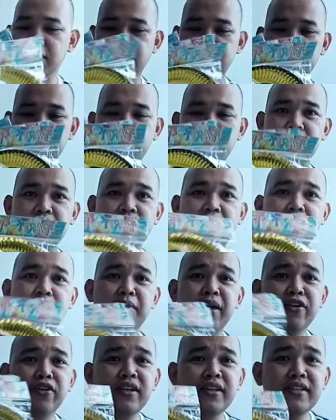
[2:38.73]
So, yan.
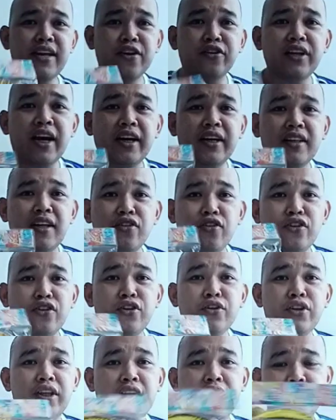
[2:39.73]
Meron kasi ako nakita doon
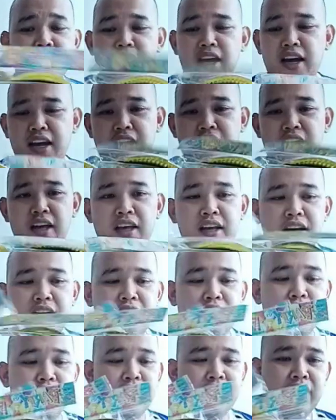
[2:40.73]
unique na
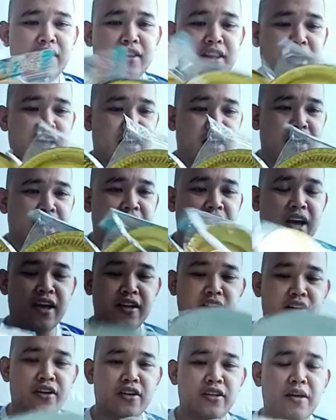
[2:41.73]
unique na
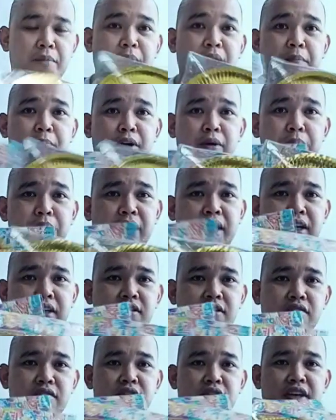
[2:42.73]
ano na paper plate.
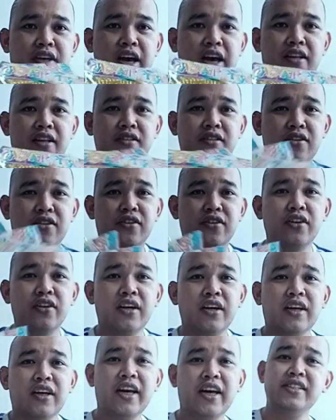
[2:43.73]
So yan. So
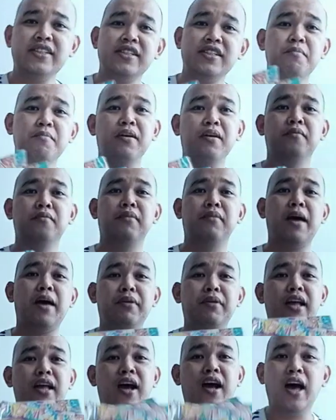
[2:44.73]
guys kasi mag,
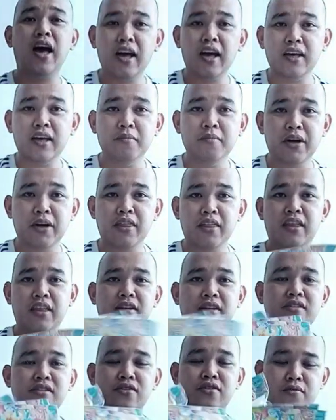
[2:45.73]
malapit na ang aking
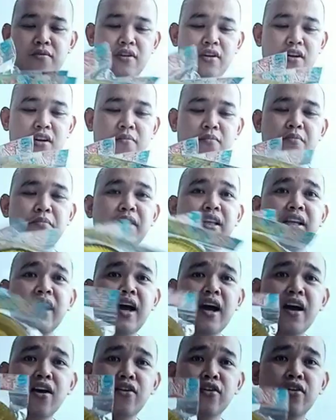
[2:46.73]
birthday. So bumili
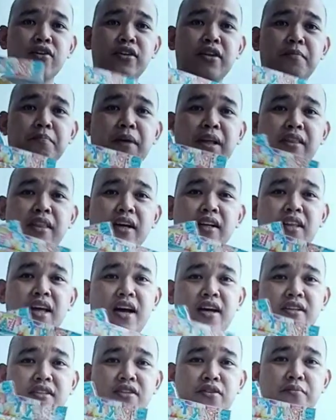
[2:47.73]
lang ako ng
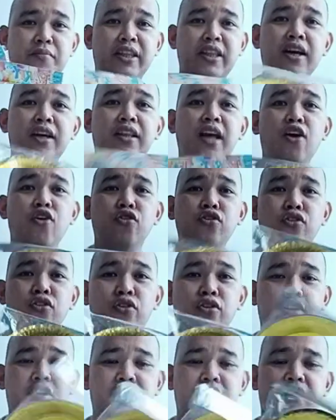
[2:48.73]
pandagdag. So may nakita akong
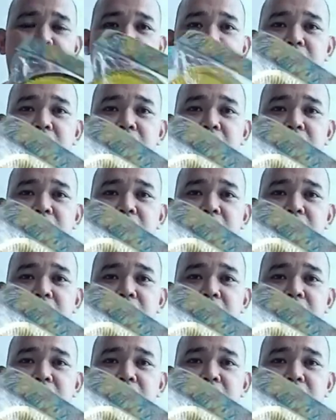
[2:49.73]
gold.